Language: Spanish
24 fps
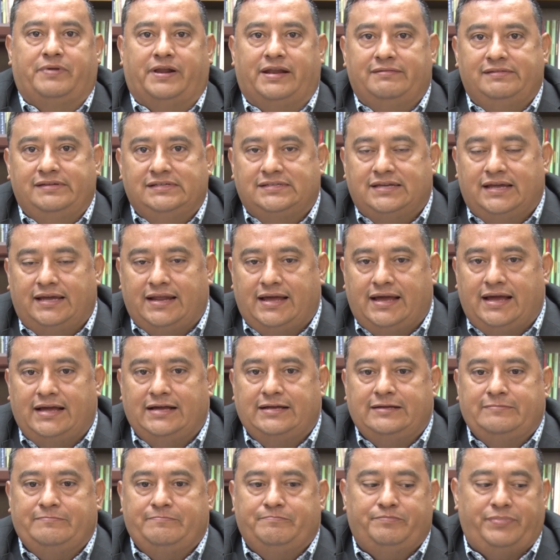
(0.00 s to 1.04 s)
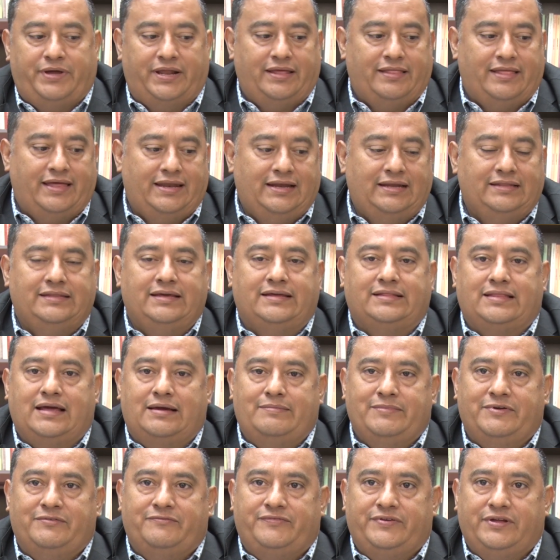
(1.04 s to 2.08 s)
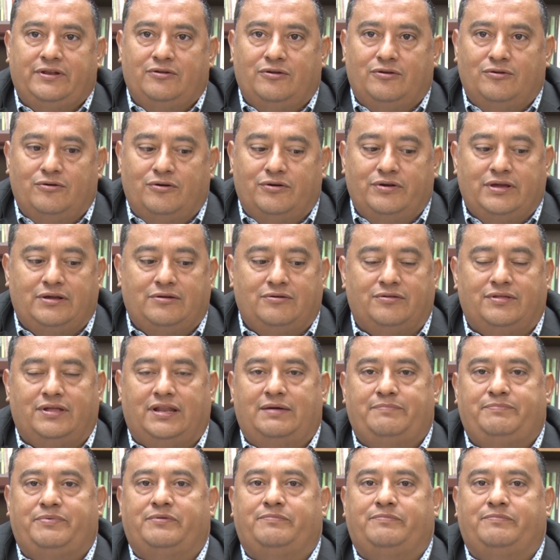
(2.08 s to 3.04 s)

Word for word: revisarán para dar el dictamen filológico de la